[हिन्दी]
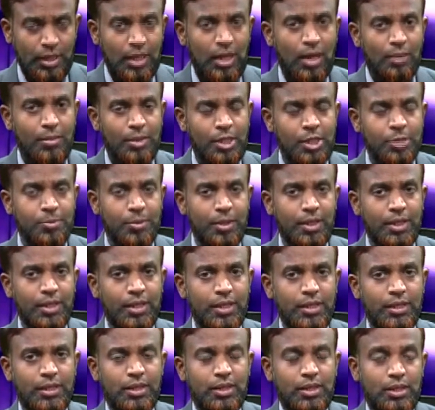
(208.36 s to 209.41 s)
एबिट्स पे
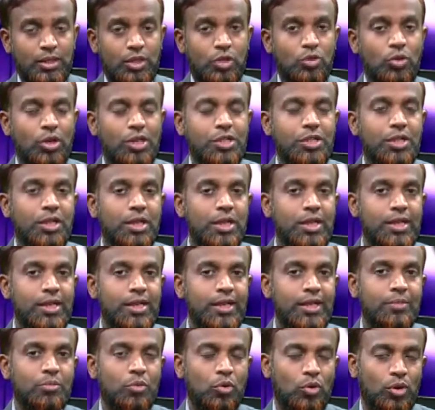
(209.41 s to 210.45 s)
क्योंकि जनरली
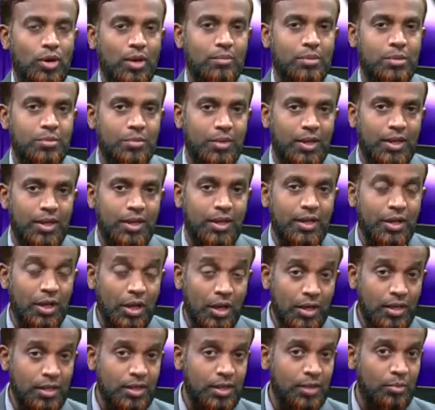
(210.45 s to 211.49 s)
इन प्रोग्राम्स में
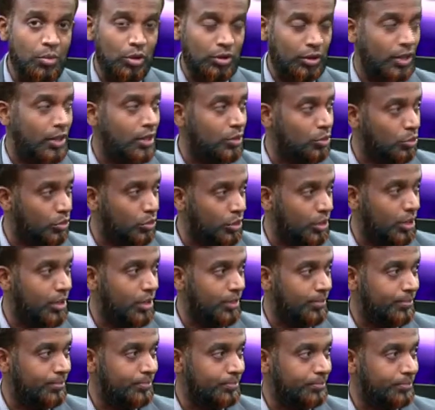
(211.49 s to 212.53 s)
ट्रेनर्स की बहुत खिलत होती है
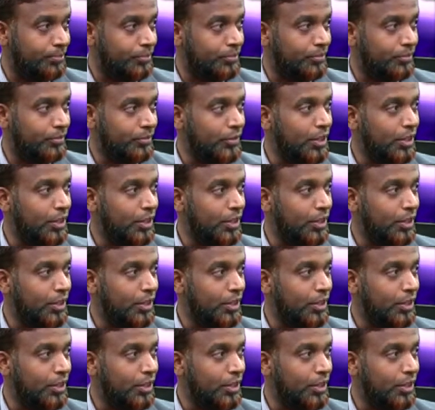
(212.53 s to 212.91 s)
हम्म।